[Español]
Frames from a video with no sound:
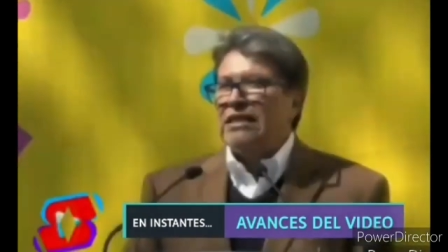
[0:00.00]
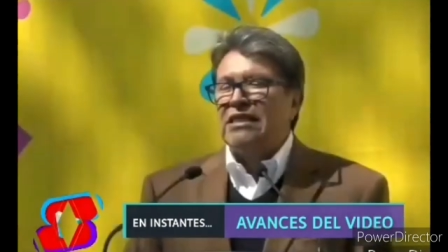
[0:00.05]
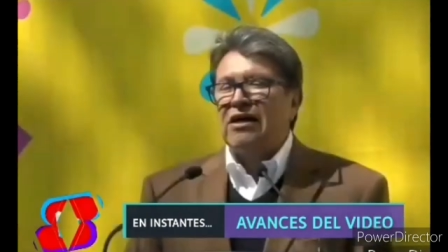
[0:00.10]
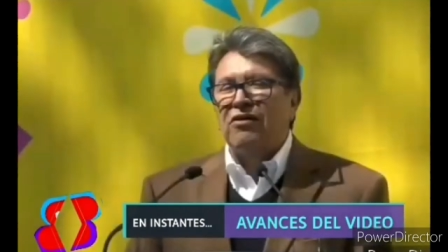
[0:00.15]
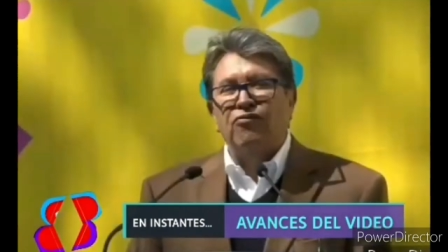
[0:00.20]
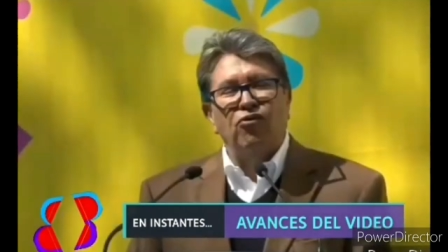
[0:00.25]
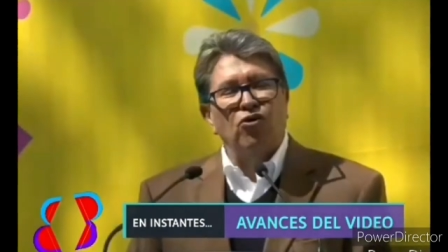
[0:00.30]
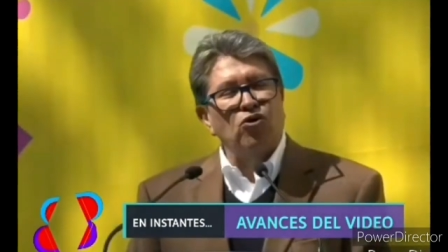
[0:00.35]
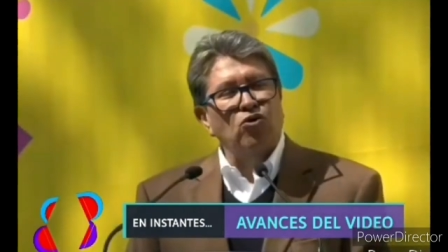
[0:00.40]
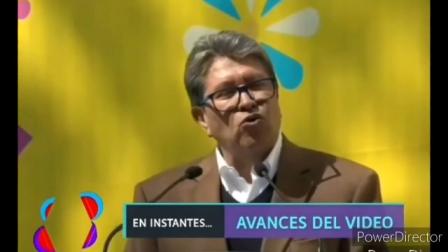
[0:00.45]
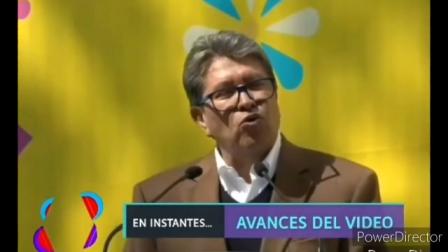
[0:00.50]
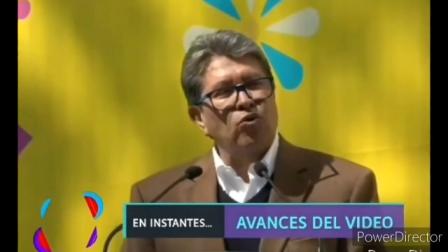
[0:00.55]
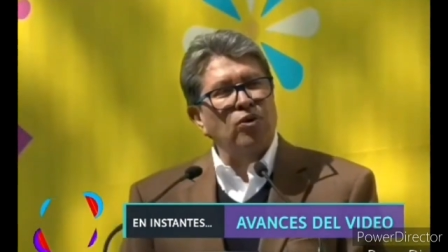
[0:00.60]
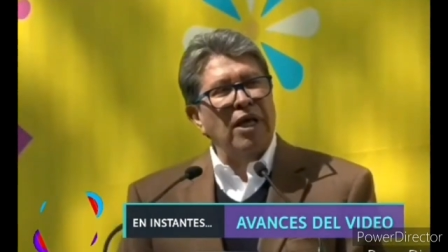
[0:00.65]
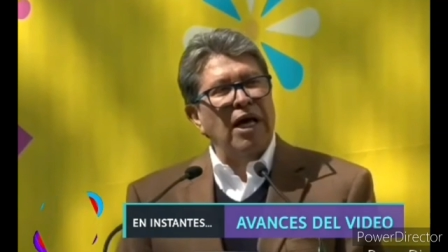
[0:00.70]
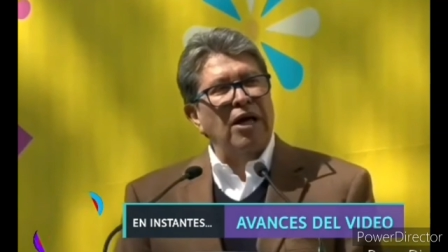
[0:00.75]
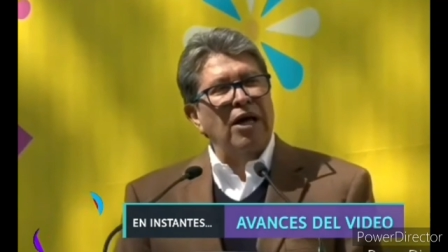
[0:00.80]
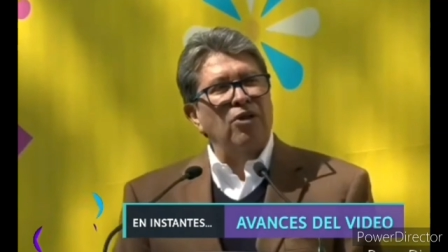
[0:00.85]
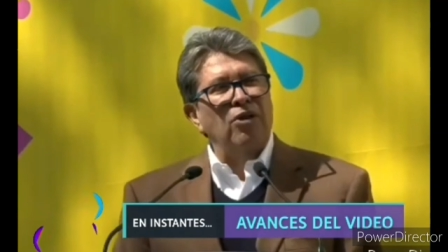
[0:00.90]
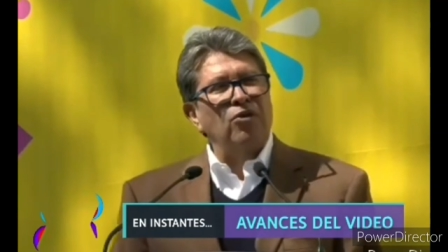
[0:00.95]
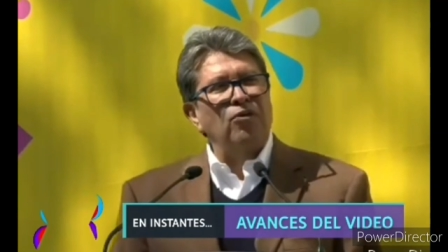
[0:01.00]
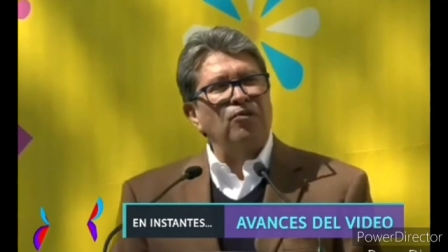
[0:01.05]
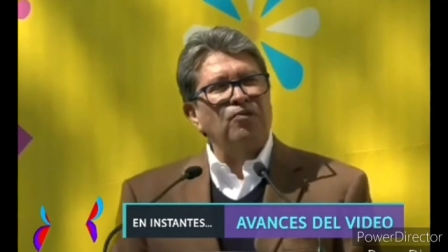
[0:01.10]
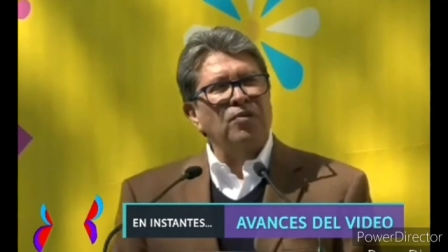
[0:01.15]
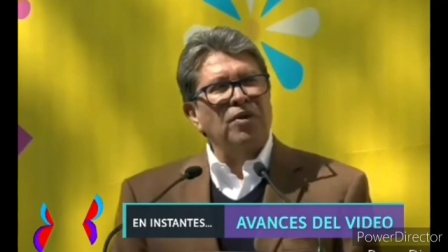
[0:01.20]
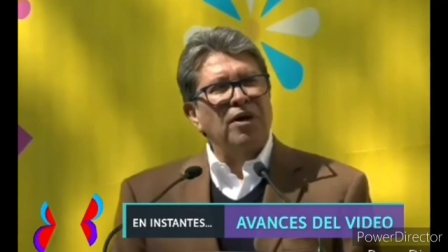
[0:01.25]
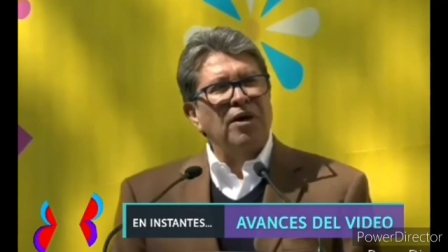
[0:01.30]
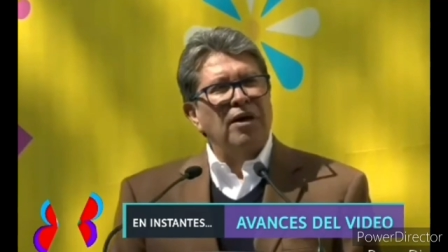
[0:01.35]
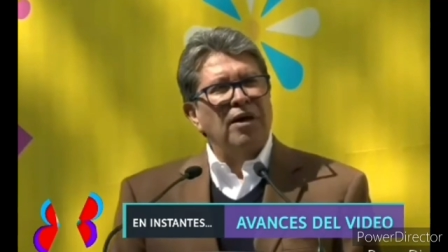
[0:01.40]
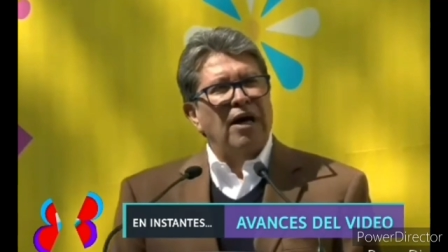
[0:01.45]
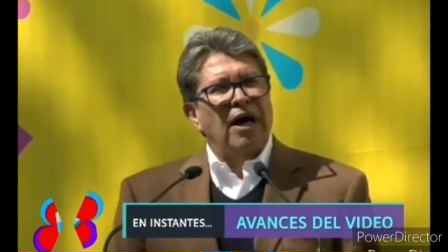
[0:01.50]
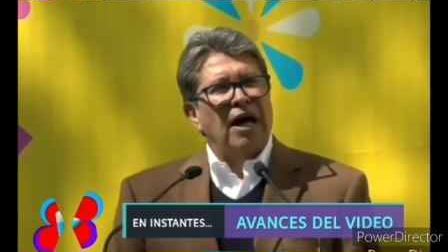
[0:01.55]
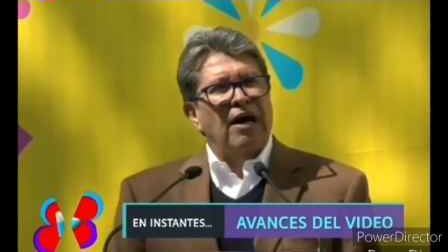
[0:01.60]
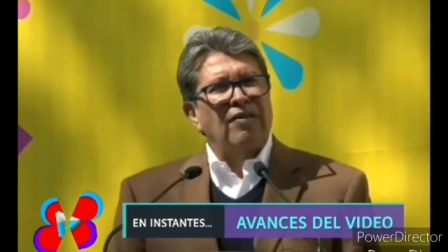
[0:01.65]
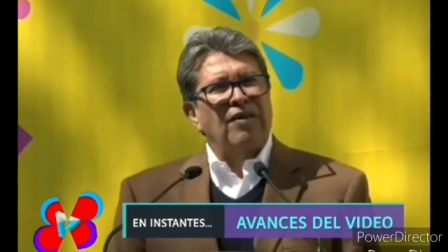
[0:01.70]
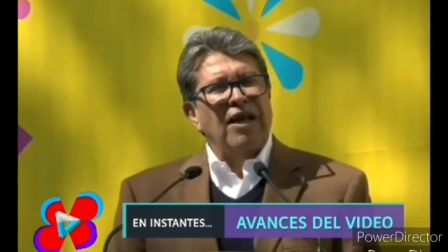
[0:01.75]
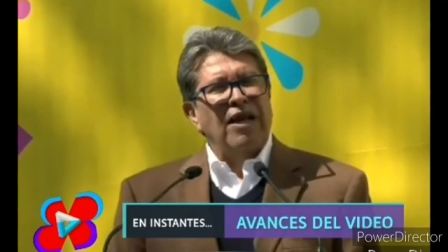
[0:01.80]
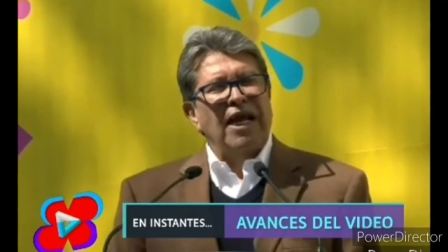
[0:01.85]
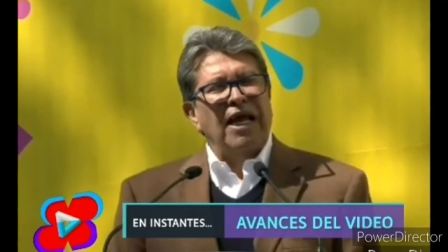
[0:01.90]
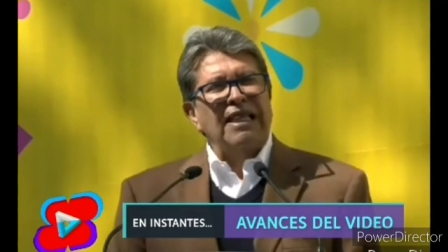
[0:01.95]
No es afortunado
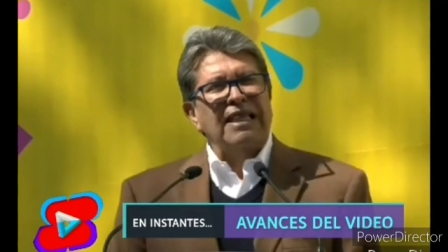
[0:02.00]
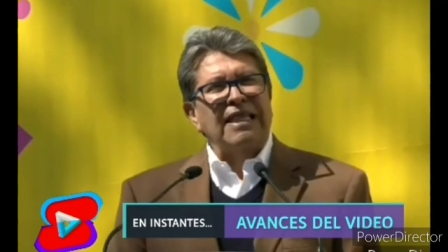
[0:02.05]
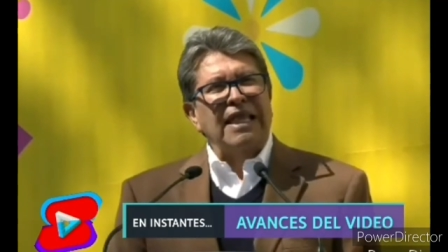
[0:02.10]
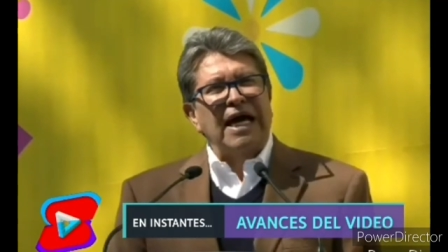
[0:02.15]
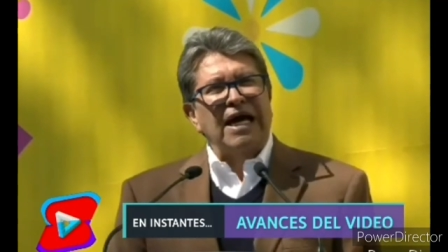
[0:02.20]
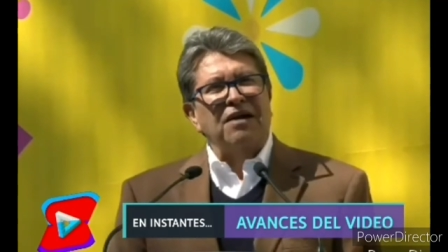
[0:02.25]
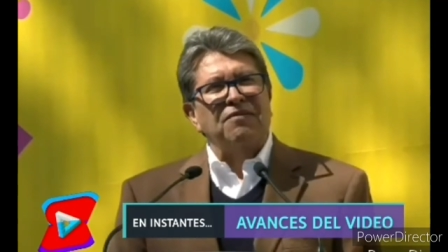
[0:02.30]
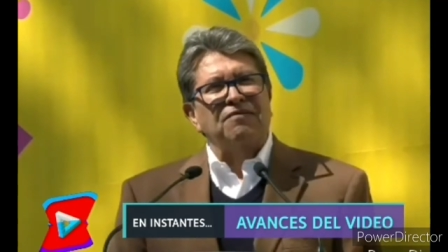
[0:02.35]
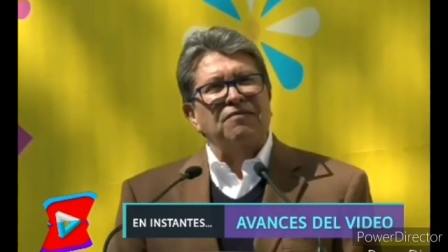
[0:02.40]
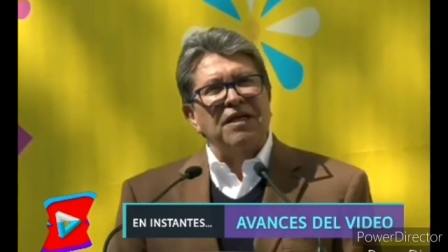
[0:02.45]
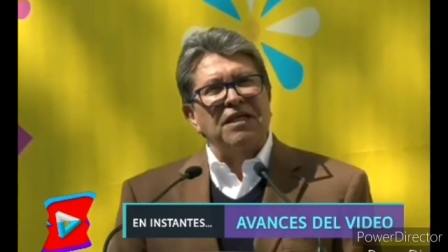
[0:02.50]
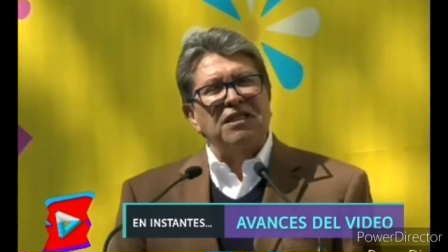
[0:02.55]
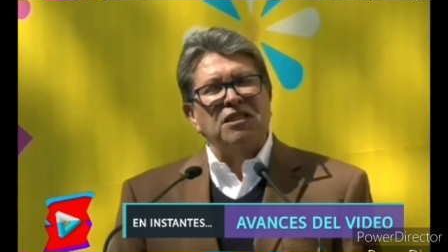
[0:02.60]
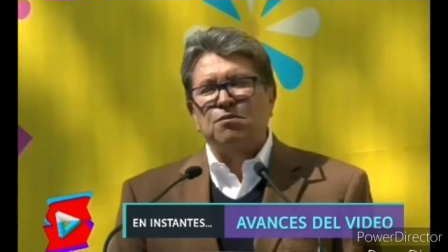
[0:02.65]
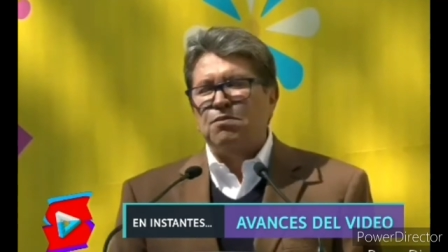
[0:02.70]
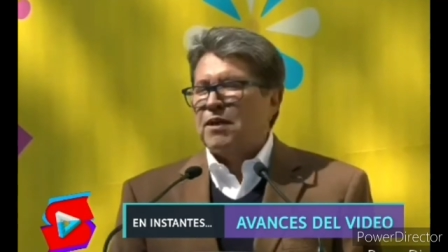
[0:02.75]
adelantar